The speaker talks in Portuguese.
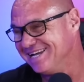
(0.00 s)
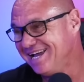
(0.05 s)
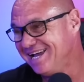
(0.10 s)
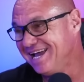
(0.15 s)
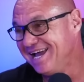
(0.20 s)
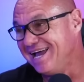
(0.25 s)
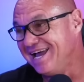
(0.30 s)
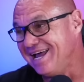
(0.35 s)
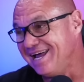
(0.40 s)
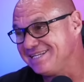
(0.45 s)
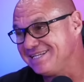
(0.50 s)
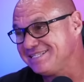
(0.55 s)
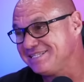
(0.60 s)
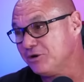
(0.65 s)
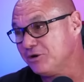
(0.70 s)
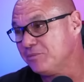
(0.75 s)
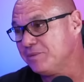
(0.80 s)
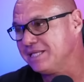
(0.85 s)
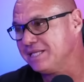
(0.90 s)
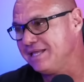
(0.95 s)
Essa é
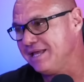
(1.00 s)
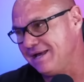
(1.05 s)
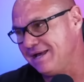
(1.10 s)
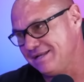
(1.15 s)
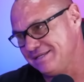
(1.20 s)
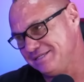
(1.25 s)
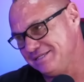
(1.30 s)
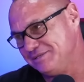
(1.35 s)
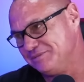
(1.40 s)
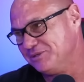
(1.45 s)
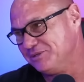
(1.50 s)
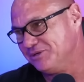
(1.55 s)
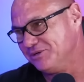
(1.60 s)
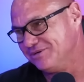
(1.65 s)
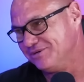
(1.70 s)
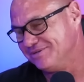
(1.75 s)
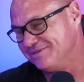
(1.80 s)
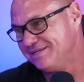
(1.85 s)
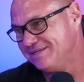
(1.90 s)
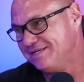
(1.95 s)
uma delas,
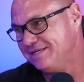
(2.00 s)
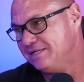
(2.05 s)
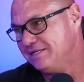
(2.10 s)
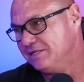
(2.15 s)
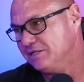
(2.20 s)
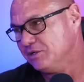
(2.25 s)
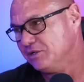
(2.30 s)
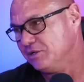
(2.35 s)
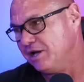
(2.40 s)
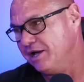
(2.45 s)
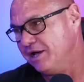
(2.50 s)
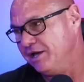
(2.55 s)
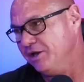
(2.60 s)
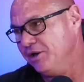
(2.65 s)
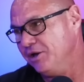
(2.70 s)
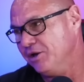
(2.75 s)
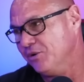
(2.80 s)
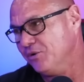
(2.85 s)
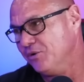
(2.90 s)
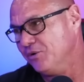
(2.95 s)
irmão. O, o... Aí
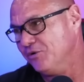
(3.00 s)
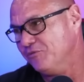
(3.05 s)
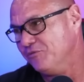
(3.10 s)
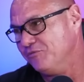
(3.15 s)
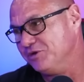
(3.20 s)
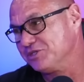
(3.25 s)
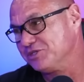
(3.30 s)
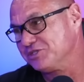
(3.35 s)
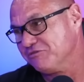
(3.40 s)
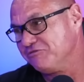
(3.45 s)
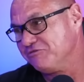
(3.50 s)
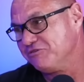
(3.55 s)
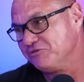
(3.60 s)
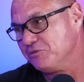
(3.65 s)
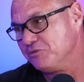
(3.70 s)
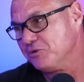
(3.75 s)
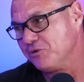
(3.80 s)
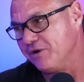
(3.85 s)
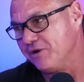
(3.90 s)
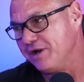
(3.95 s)
o pessoal fez uma
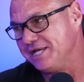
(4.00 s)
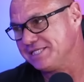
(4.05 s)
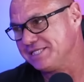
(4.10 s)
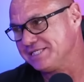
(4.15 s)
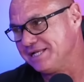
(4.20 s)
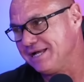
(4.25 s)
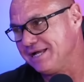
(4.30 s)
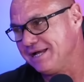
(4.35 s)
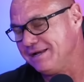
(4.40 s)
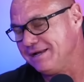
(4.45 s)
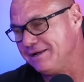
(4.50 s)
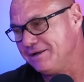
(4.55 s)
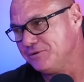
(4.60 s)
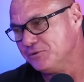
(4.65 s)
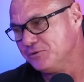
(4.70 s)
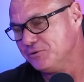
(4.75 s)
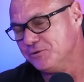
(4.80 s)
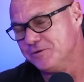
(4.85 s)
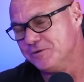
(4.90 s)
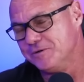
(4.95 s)
ocorrência lá, né,
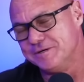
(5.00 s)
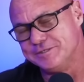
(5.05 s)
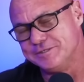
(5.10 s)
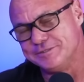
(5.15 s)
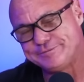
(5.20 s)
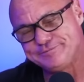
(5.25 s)
no...